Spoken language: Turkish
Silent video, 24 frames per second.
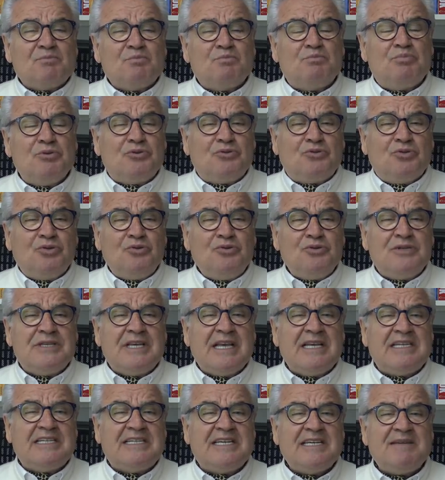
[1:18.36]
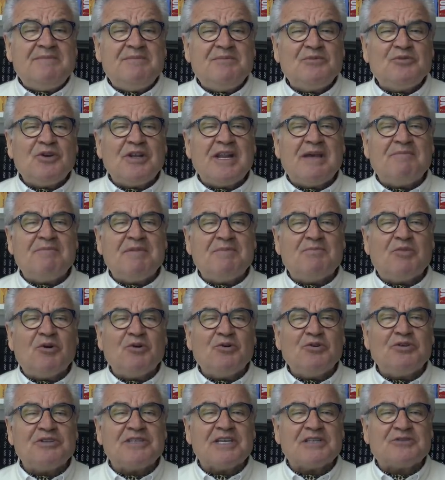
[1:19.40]
Bütün seçim dönemi
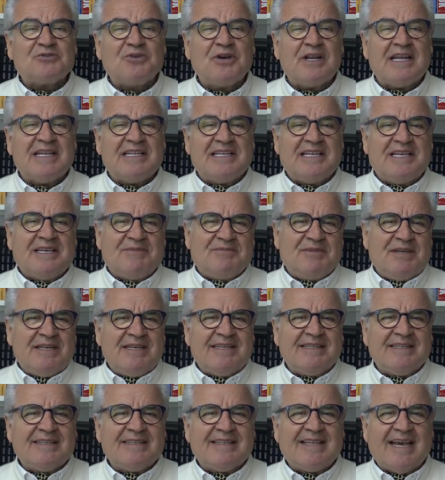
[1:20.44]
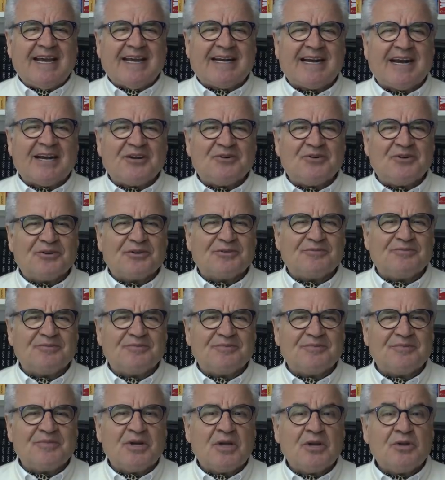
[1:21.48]
boyunca söylediğimi tekrarlıyorum.
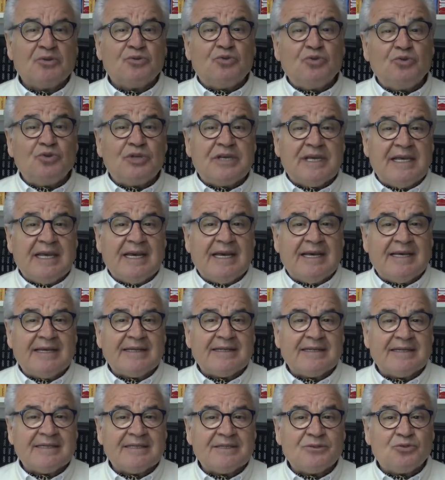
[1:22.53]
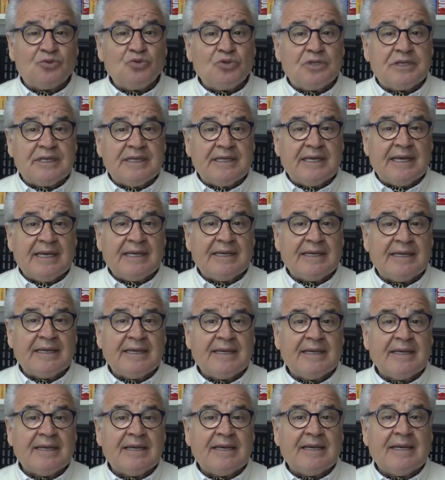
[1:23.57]
Türkiye, Türkiye
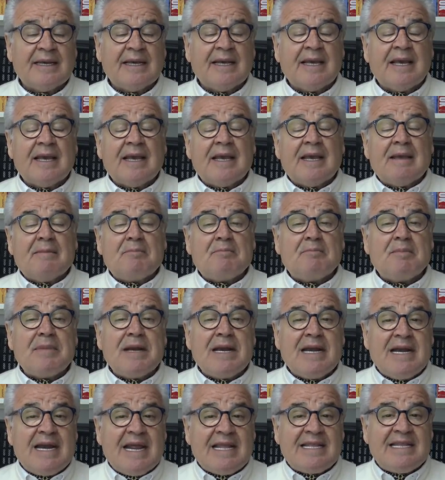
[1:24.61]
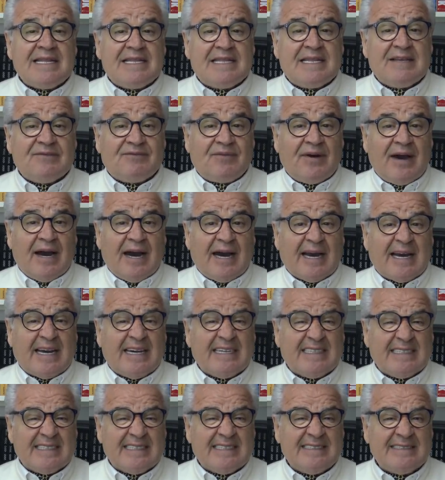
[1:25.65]
Millet
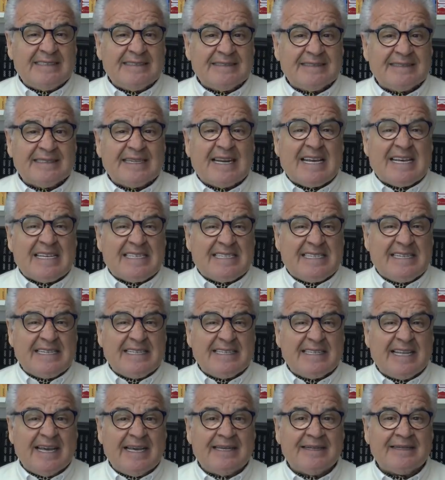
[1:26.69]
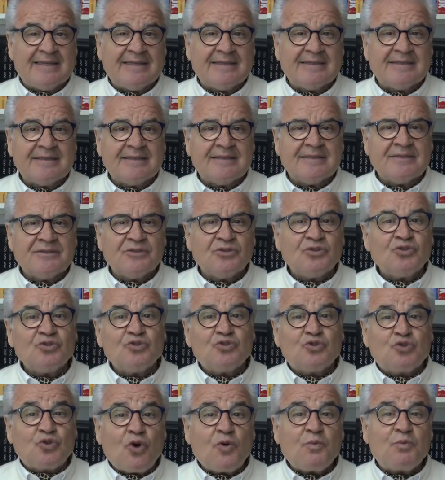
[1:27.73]
İttifakı'nın nezdinde
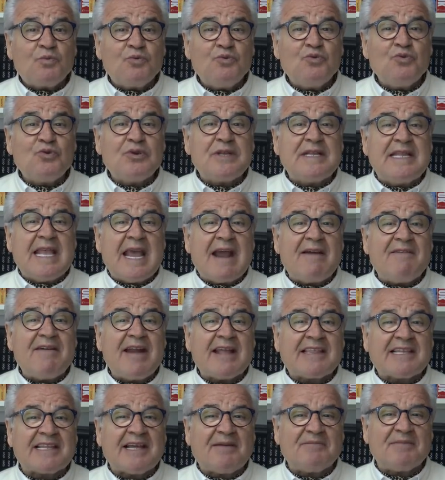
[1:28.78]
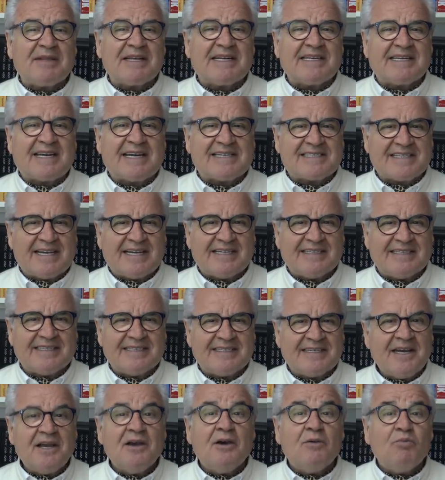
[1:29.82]
çok büyük devlet adamları kazandı.
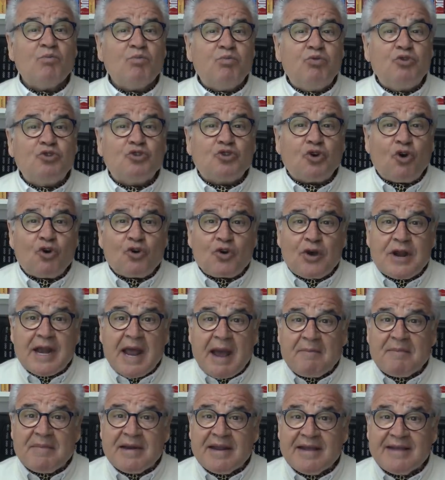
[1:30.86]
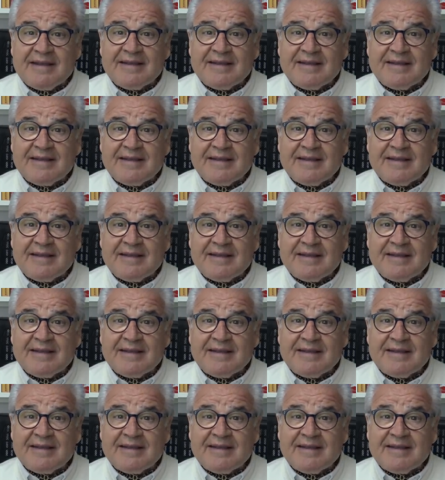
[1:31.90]
Bu çok önemli.